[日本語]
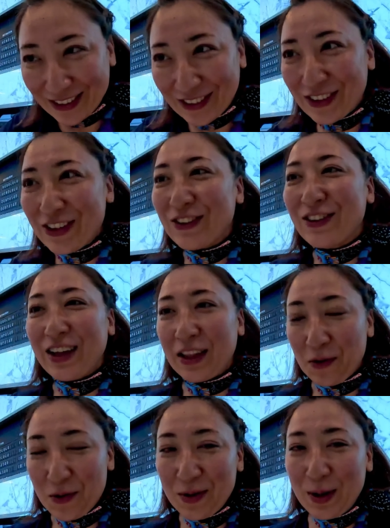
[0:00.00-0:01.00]
のを言った
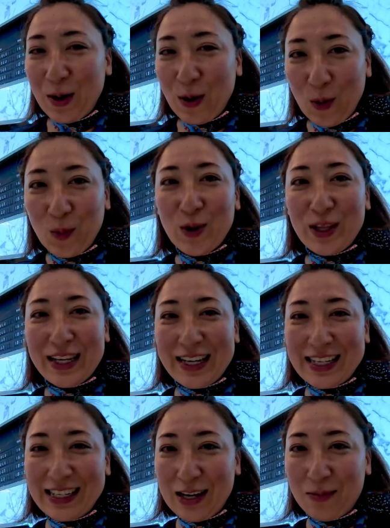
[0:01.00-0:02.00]
の覚えて
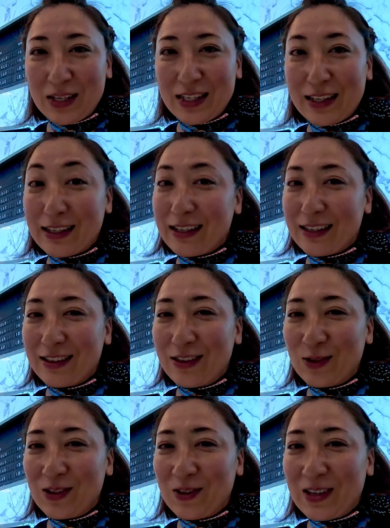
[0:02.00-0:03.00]
らっしゃいましたねさす
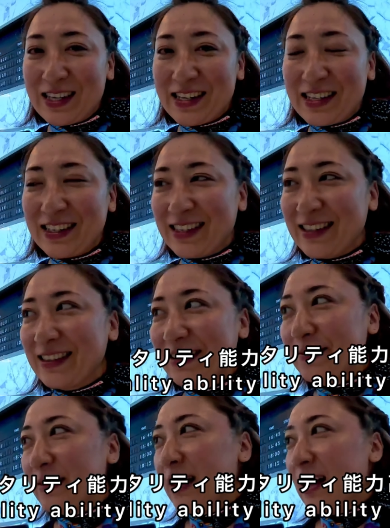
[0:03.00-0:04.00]
がオーストラリア人。
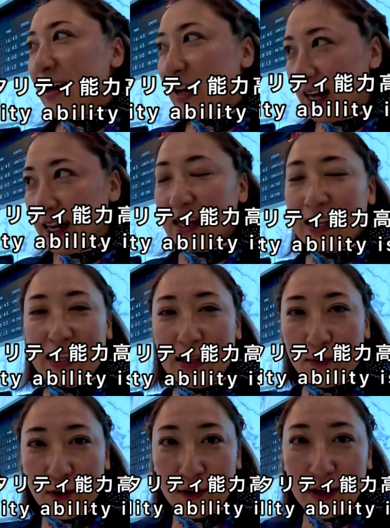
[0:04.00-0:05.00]
はい、
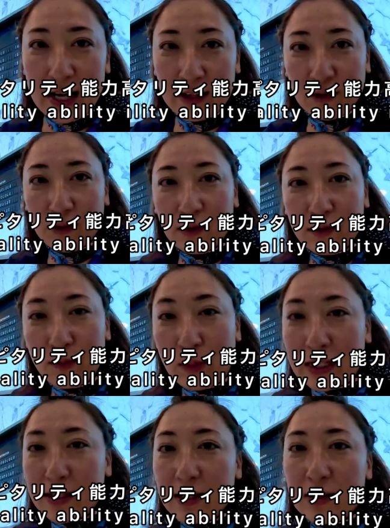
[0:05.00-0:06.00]
でもあの
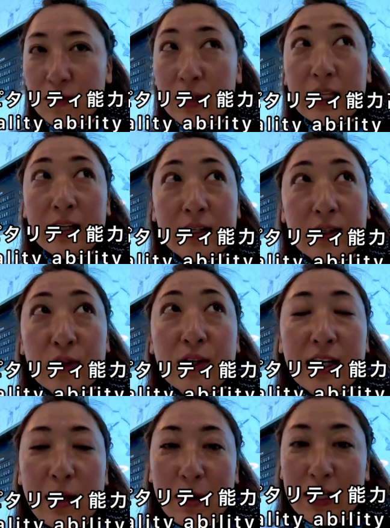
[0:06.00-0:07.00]
マッサージを受けたらす
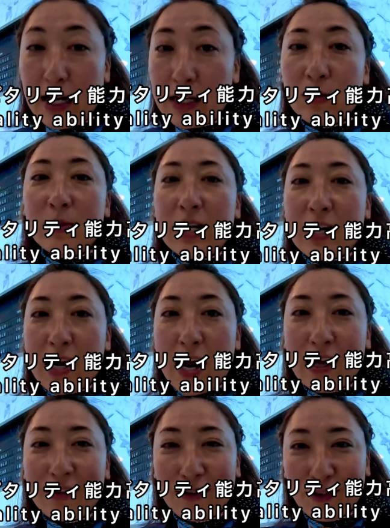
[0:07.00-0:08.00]
ぐ行けば大丈夫だか
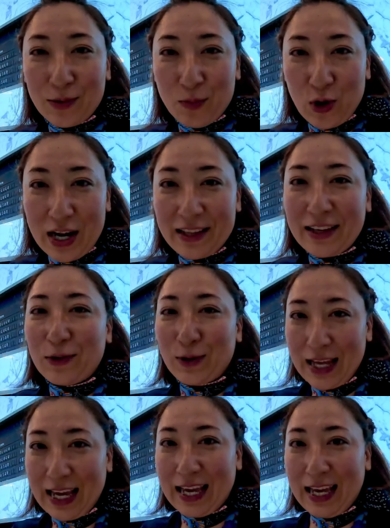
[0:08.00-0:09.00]
らって言ってもらえた
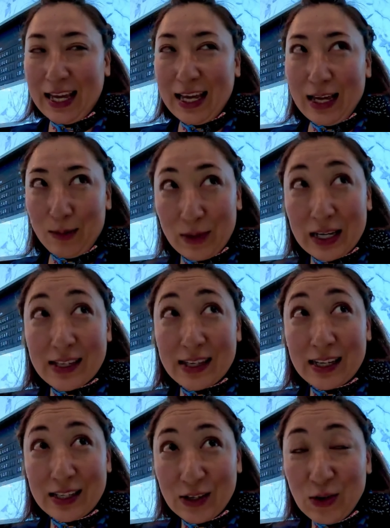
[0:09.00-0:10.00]
ので
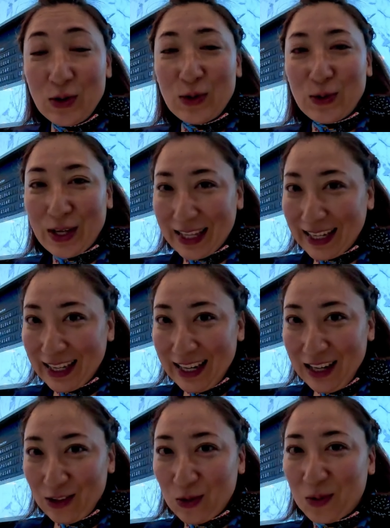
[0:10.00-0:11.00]
マッサージを受けてか
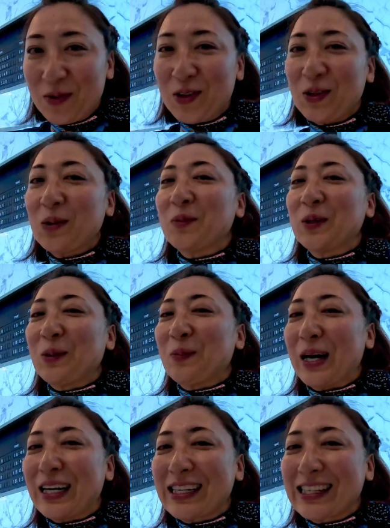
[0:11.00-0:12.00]
ら飛ぼうと思い
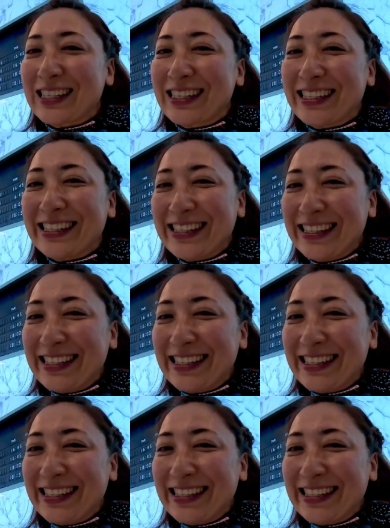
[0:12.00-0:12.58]
ます。